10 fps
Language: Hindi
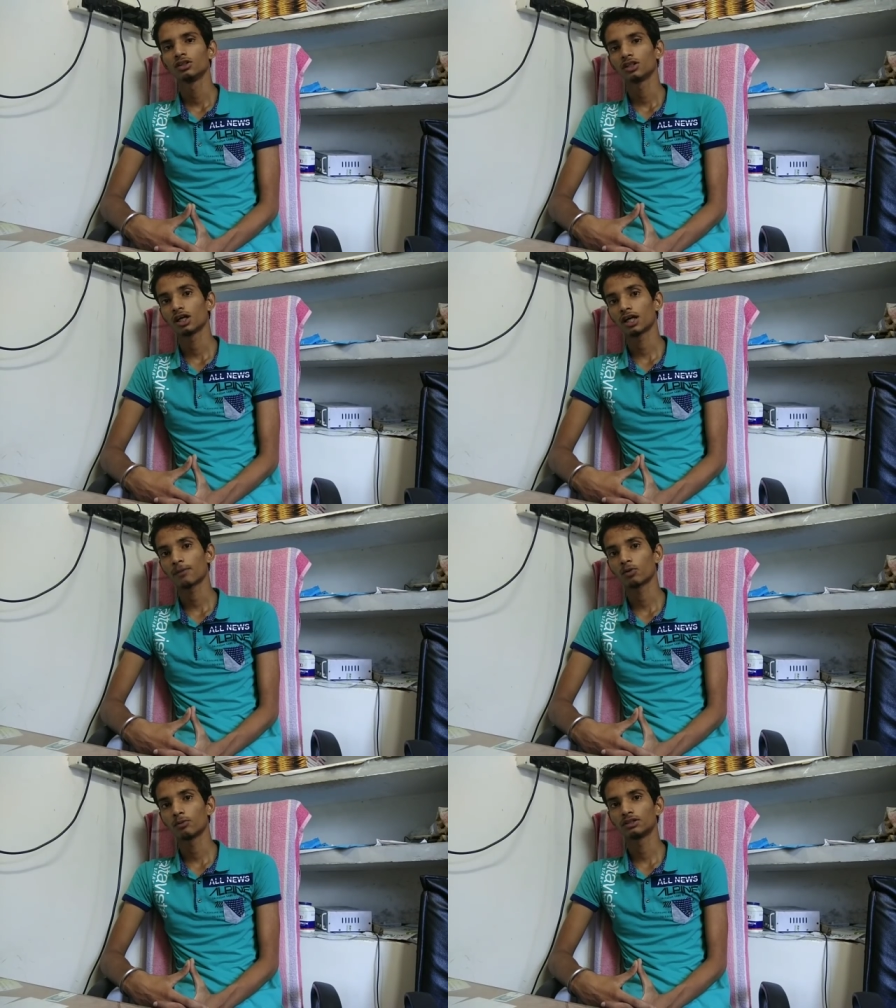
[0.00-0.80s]
कि अगर
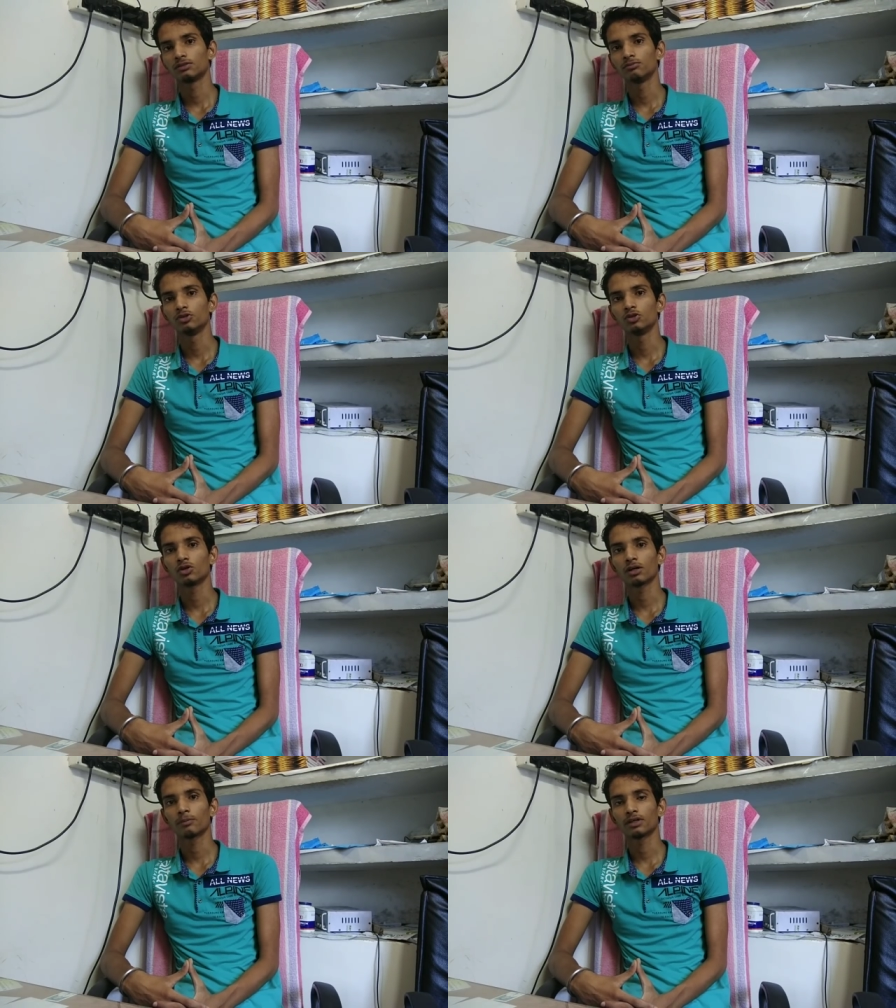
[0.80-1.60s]
आपको मैं वीडियो
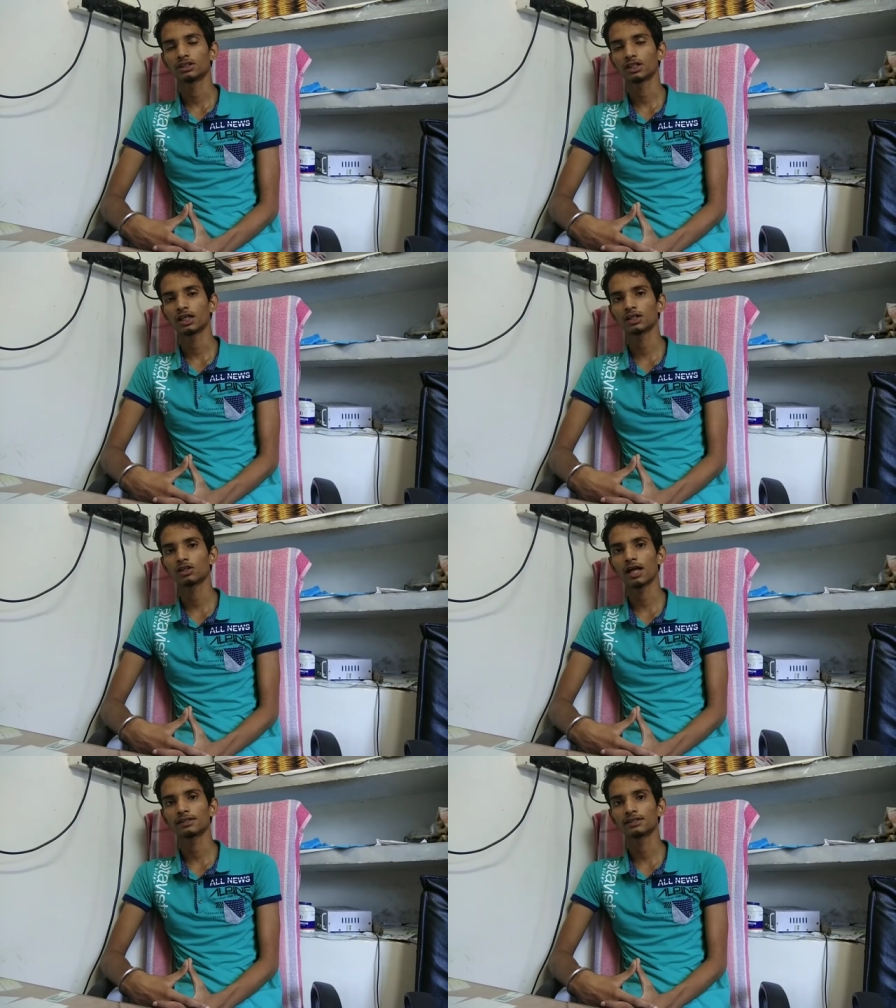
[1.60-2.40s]
अगर अच्छा लगे तो
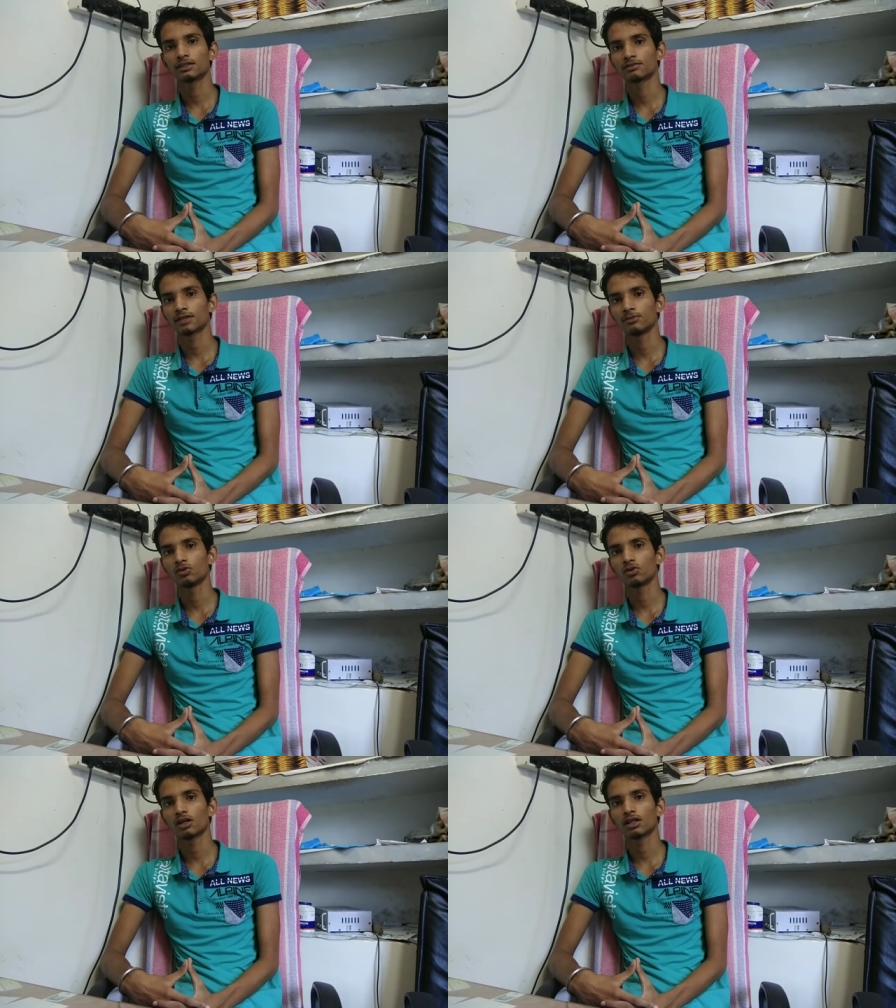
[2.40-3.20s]
लाइक शेयर सब्सक्राइब
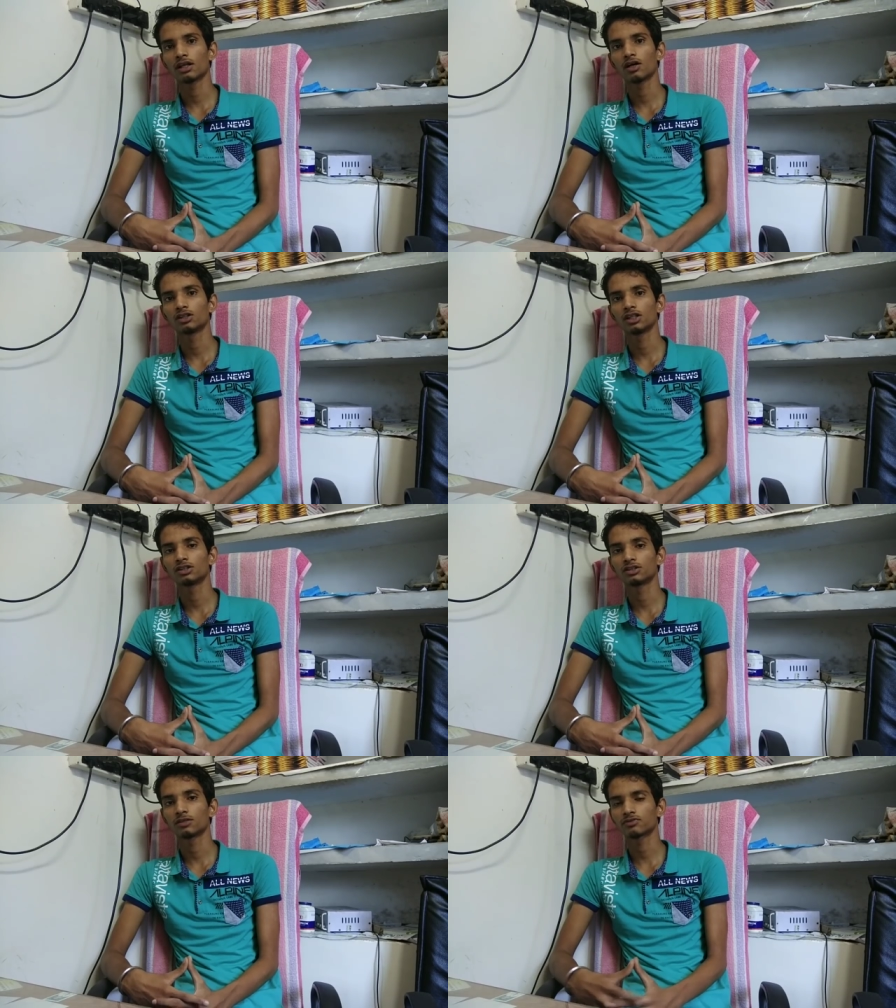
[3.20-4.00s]
जरूर कर देना और
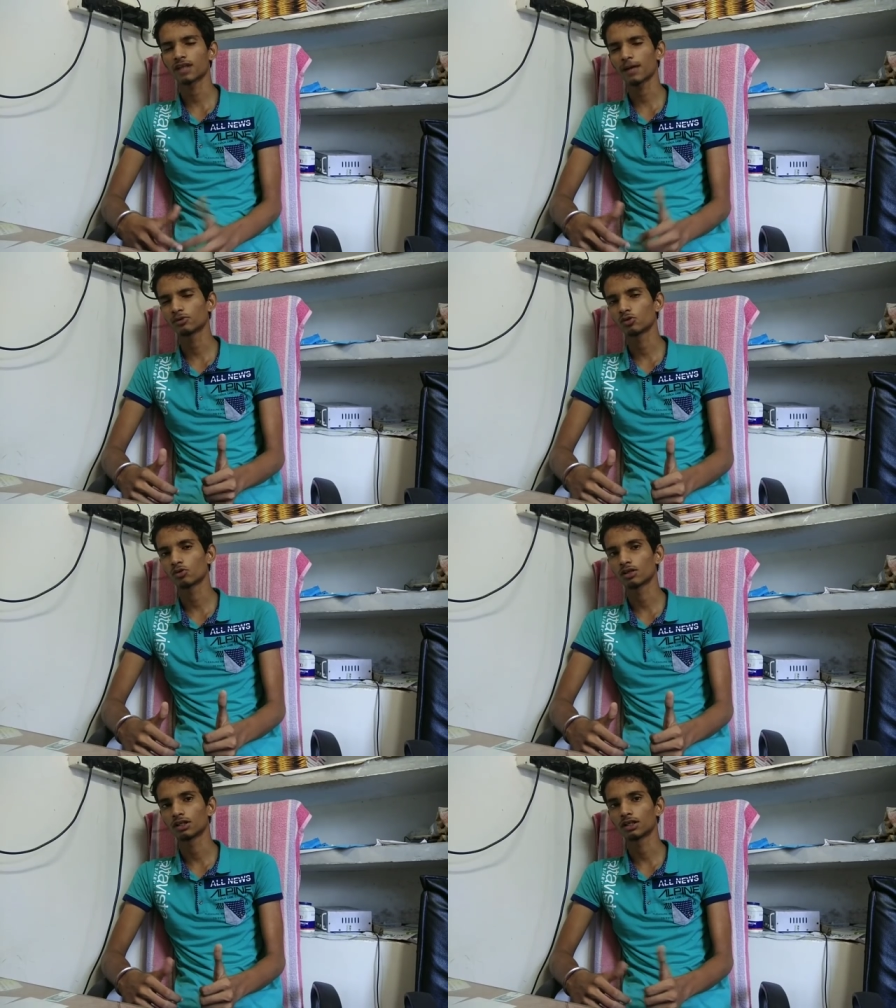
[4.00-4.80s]
सब्सक्राइब जरूर
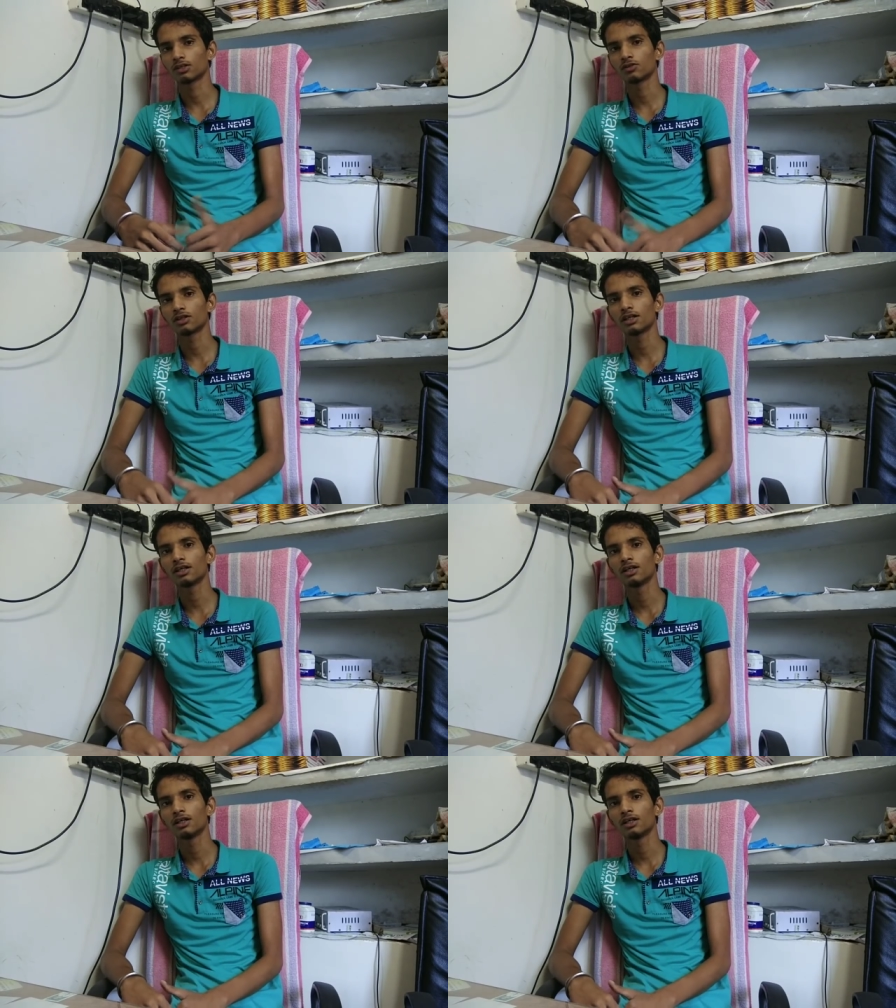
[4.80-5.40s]
कर देना क्योंकि